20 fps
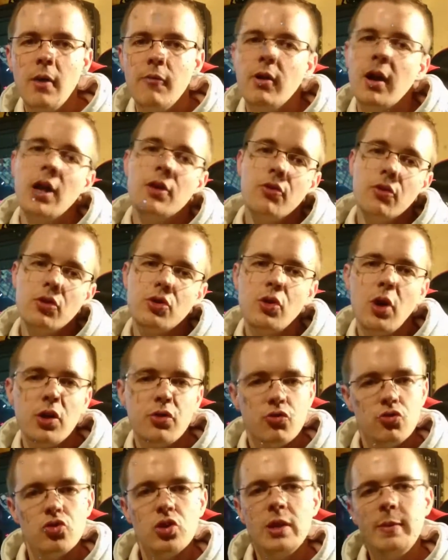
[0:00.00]
Voilà, donc il y
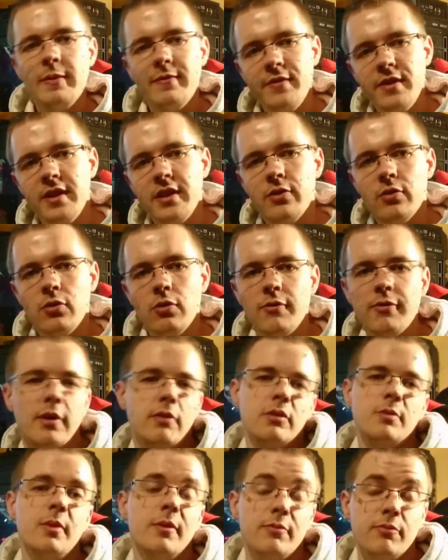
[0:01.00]
aura toujours les mêmes vidéos,
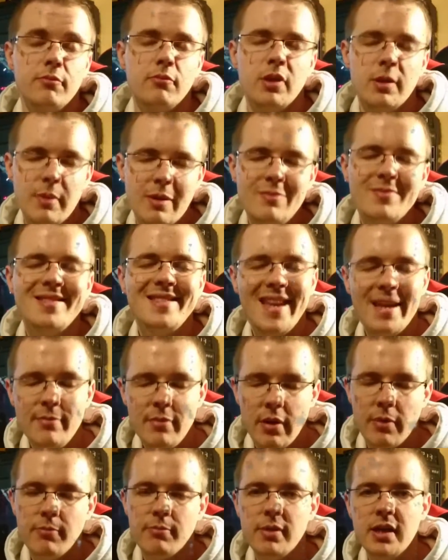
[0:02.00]
enfin les mêmes,
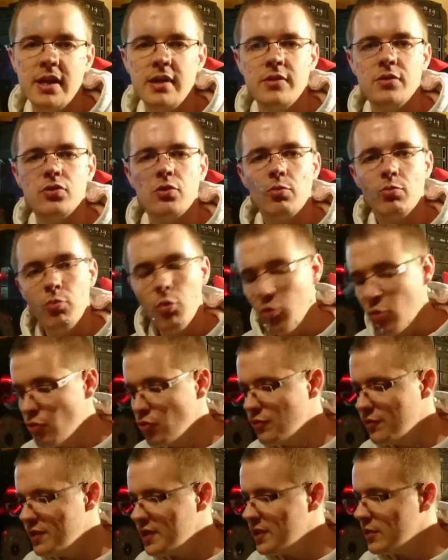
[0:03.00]
thèmes, mais sur
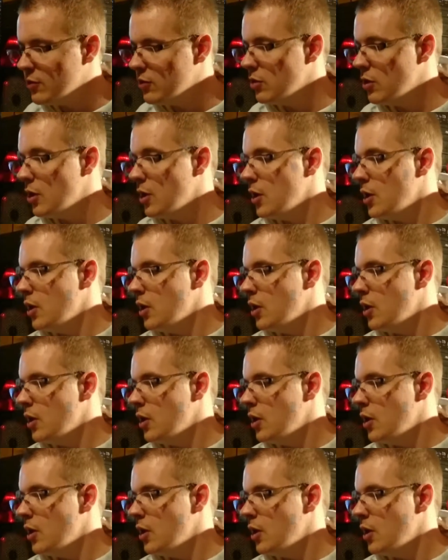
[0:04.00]
beaucoup de vidéos.